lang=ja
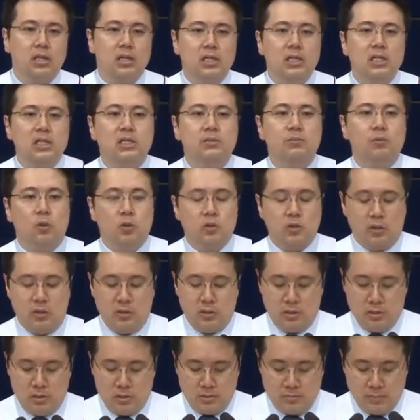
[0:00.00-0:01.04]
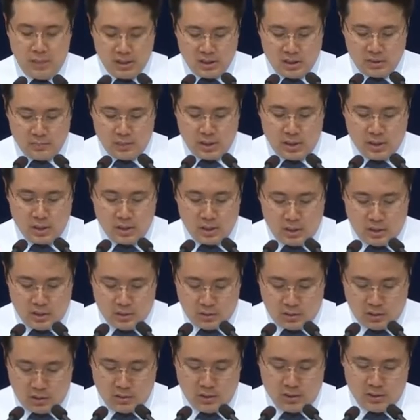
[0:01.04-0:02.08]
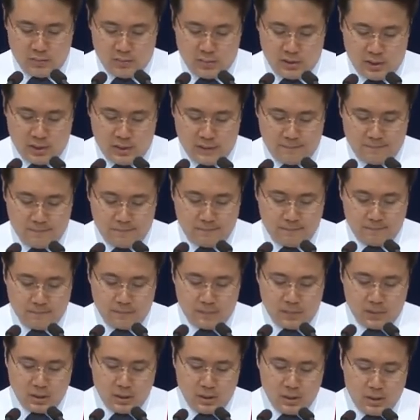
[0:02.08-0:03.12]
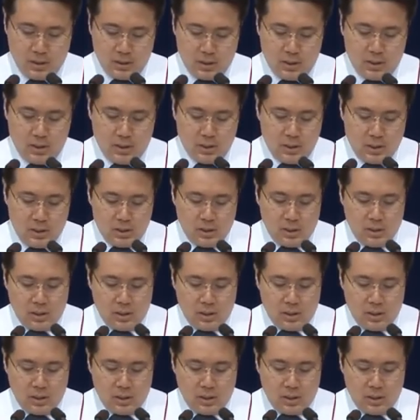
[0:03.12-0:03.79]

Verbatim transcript: えー、創世紀21章25節以下に記録されています